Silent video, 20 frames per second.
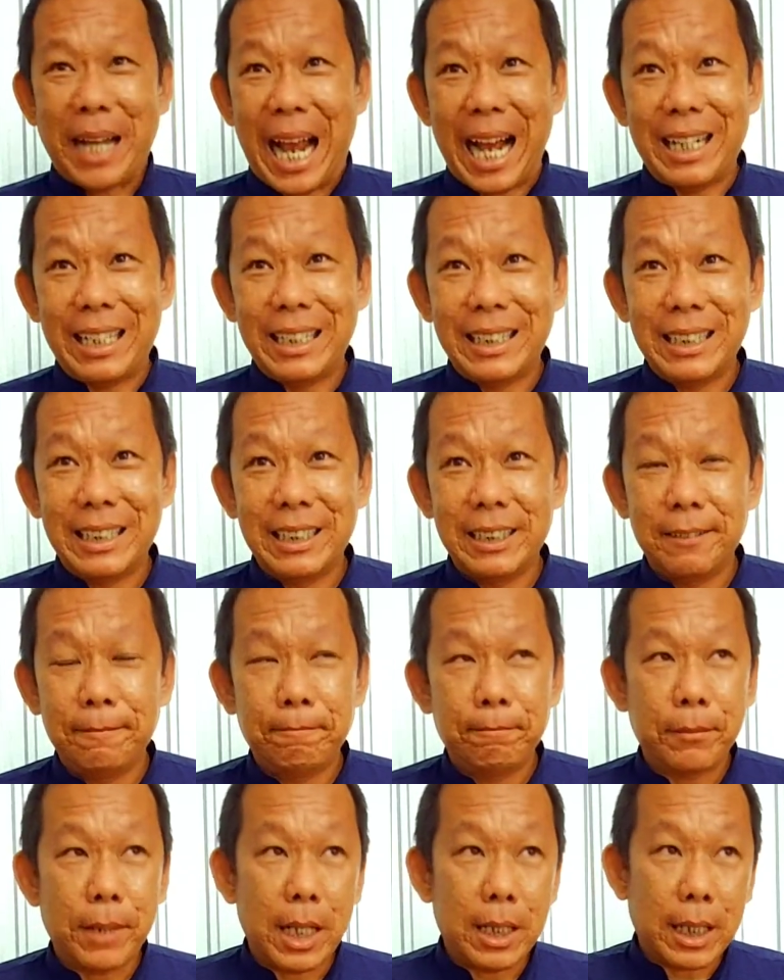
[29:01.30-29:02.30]
không
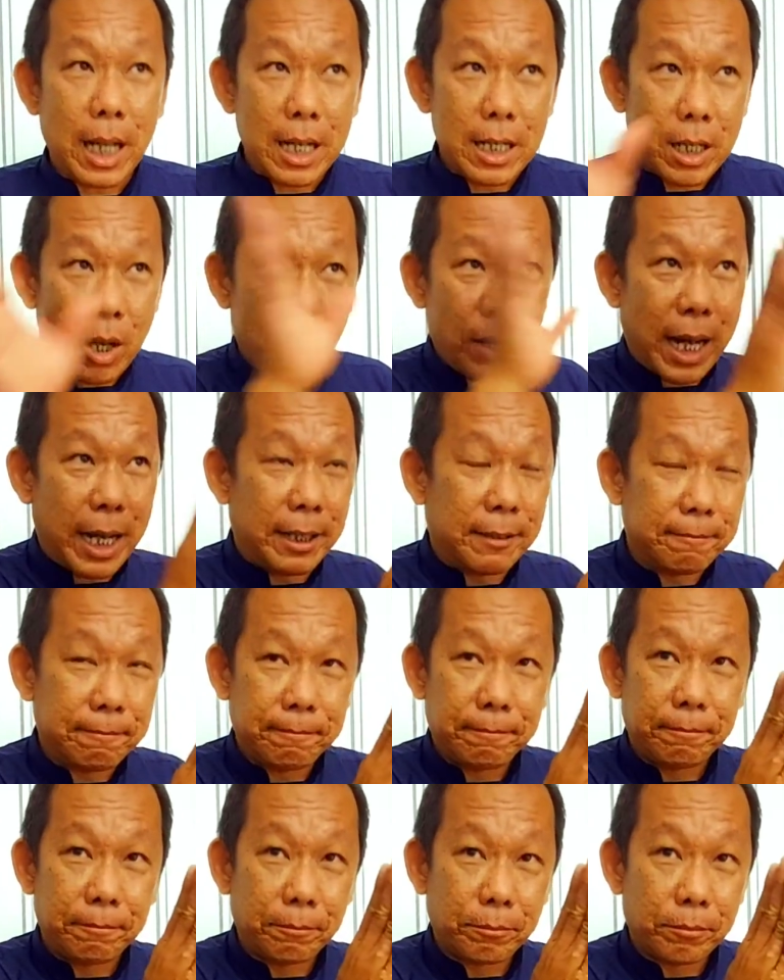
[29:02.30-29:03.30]
thì từ chỗ này
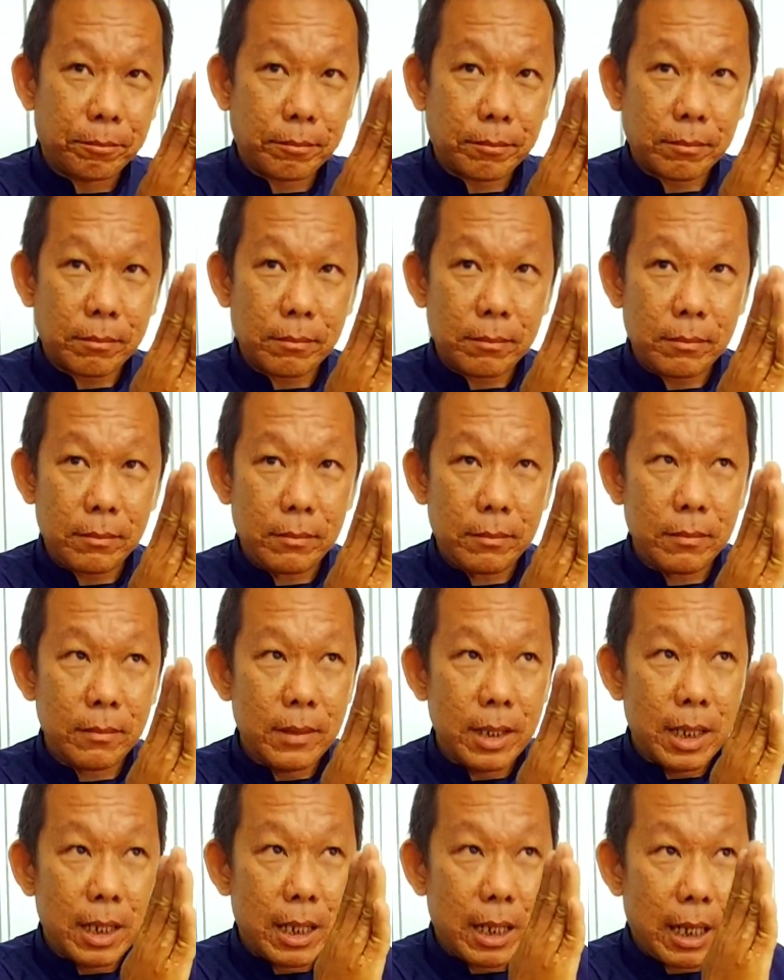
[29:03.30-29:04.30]

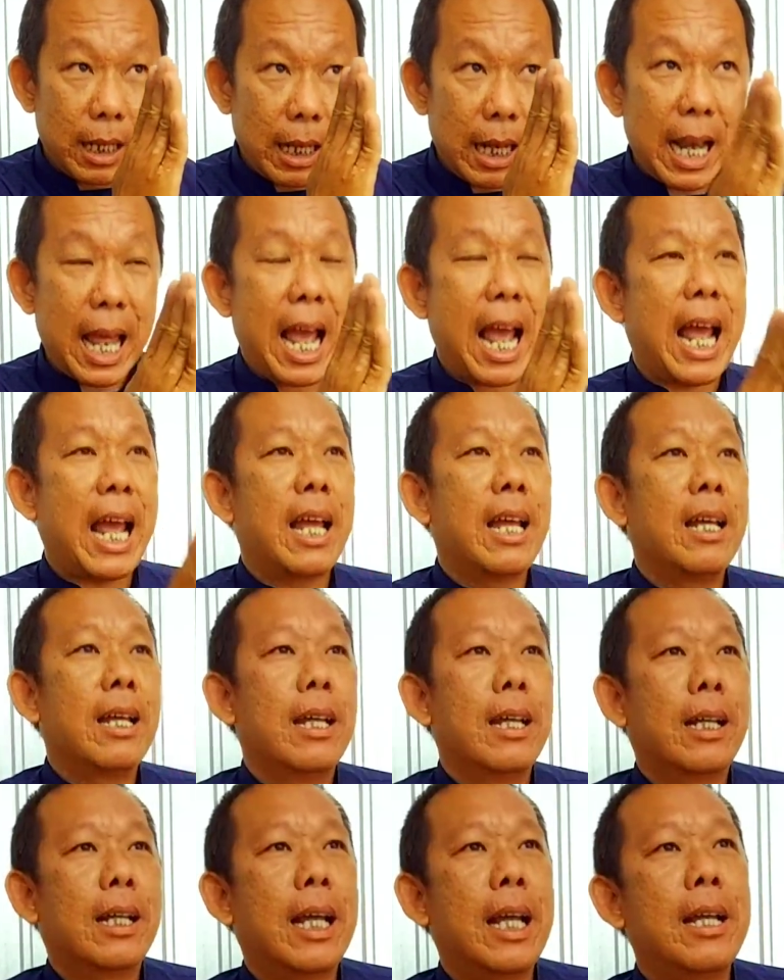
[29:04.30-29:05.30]
là
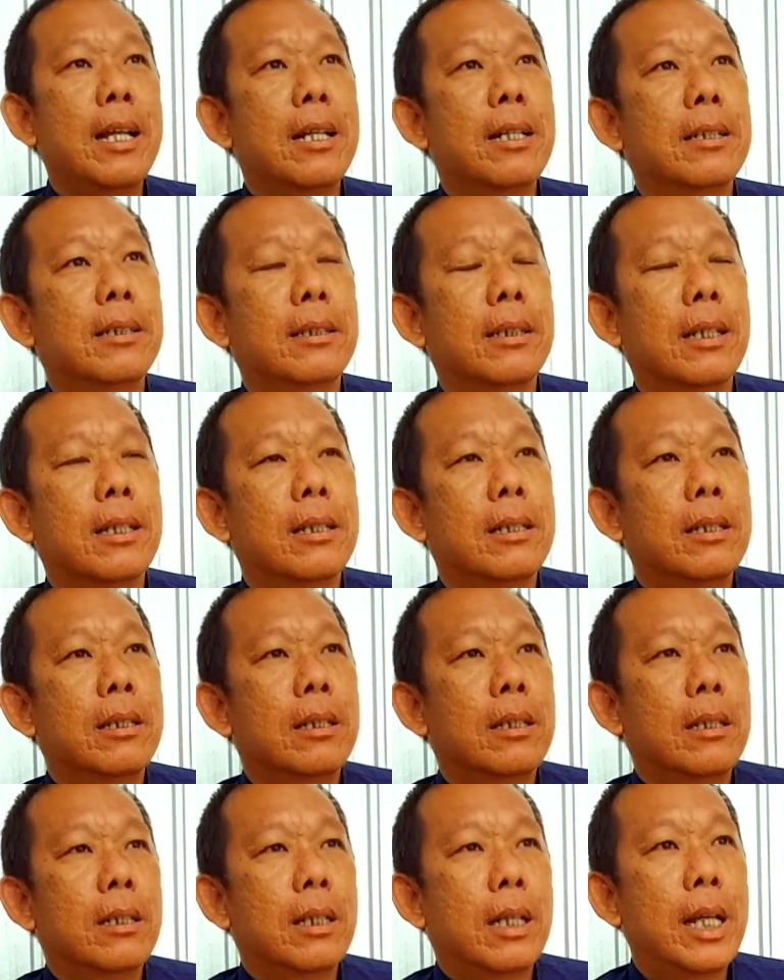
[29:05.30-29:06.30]
cái người á
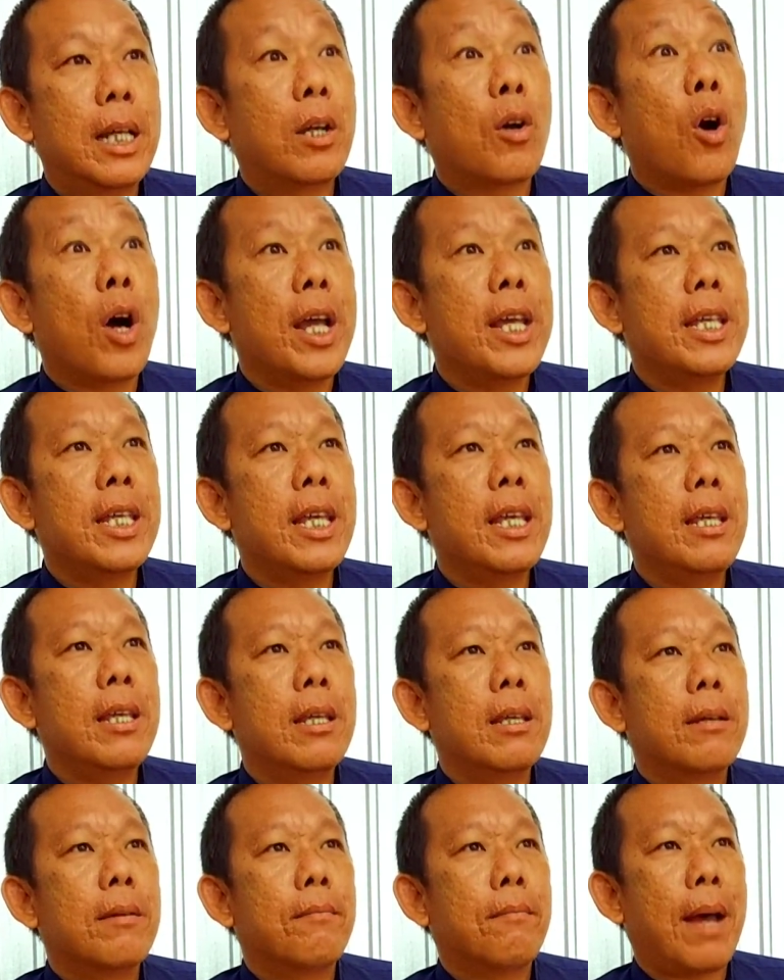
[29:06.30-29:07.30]
khi có ý chí
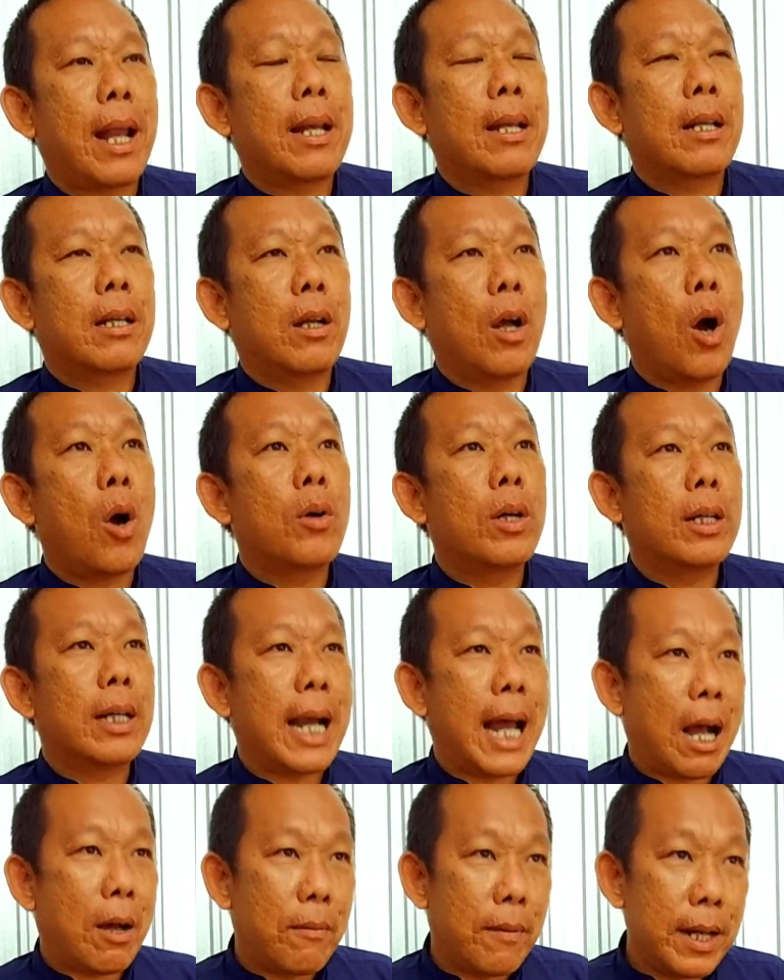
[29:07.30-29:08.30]
mạnh ngộ
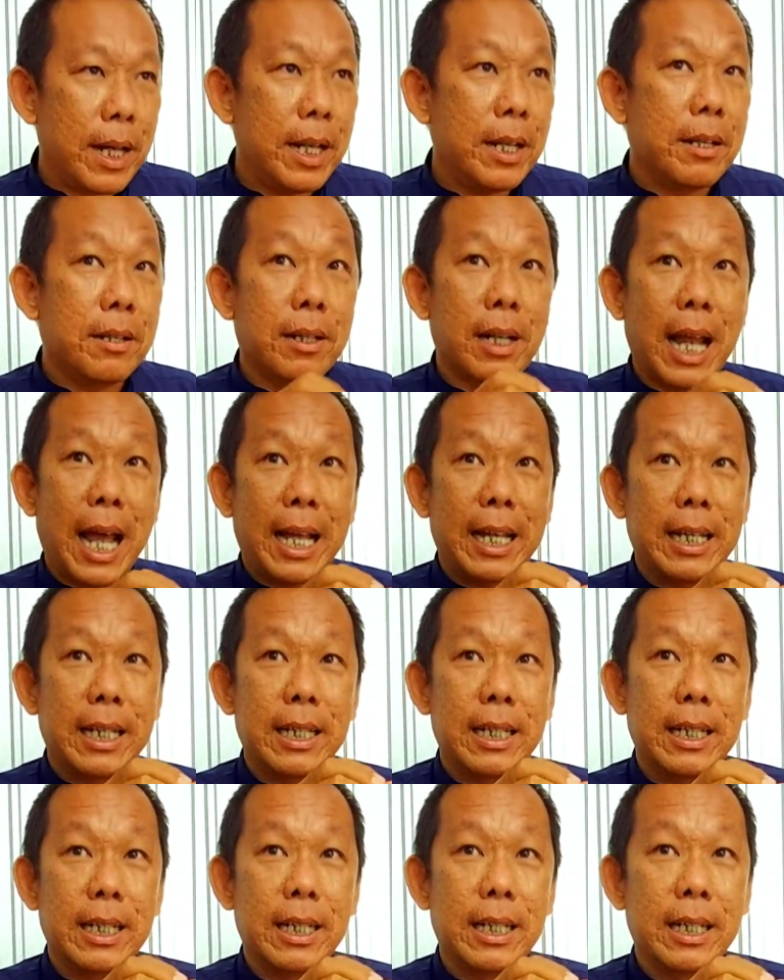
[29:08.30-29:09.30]
được đạo phải đi ngược lại
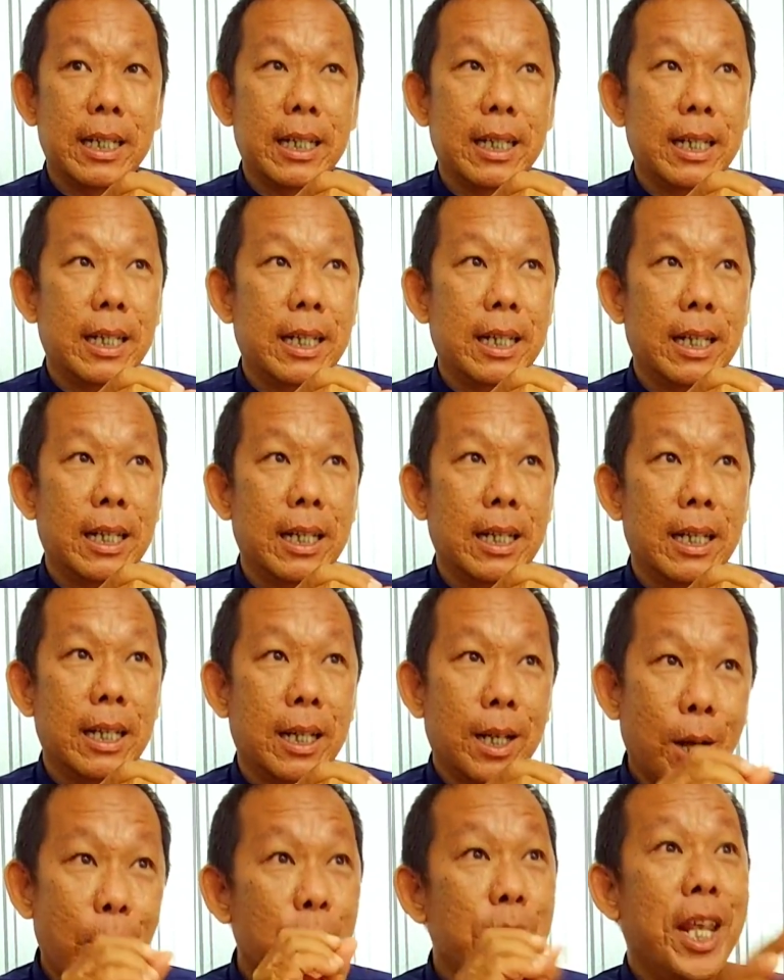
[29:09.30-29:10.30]

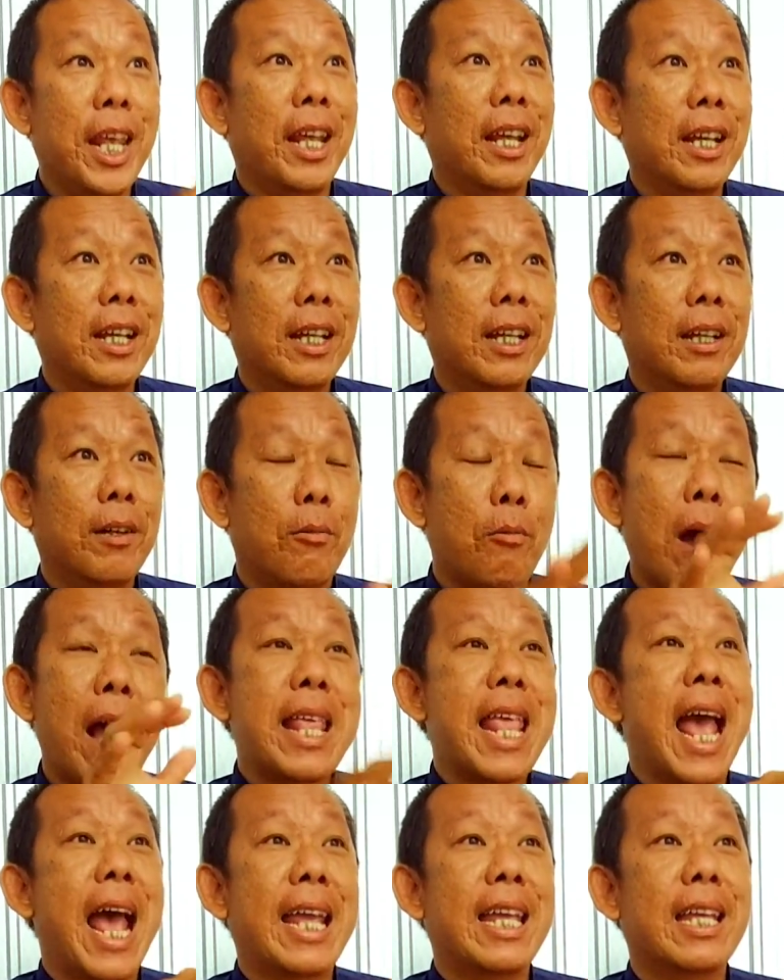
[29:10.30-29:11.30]
đối diện quá
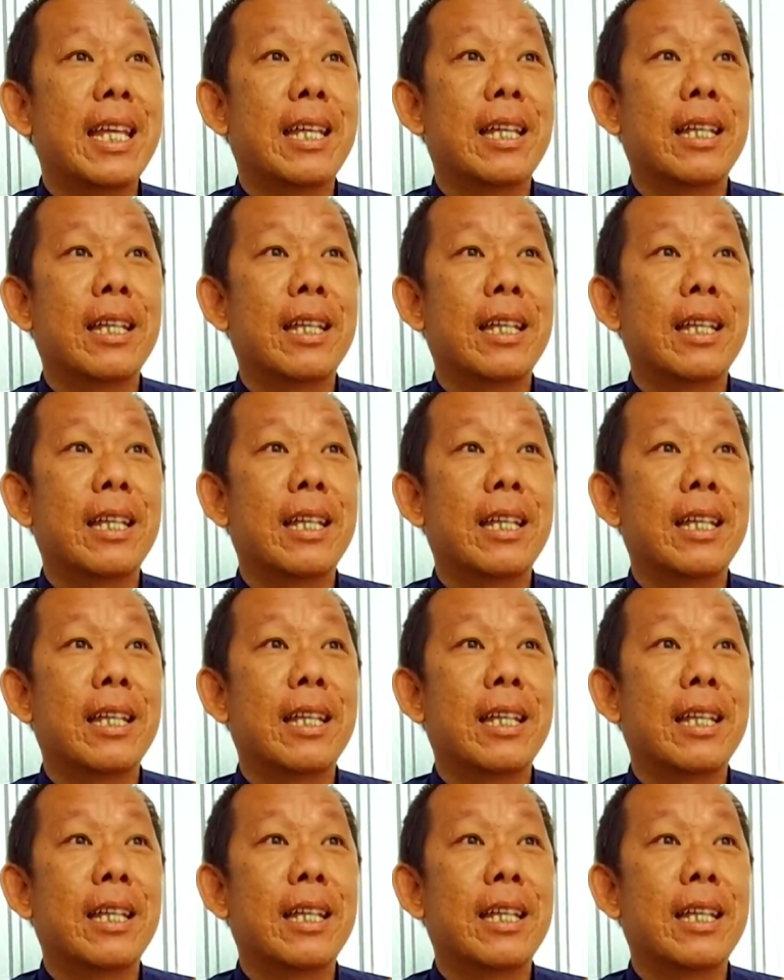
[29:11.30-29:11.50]
dài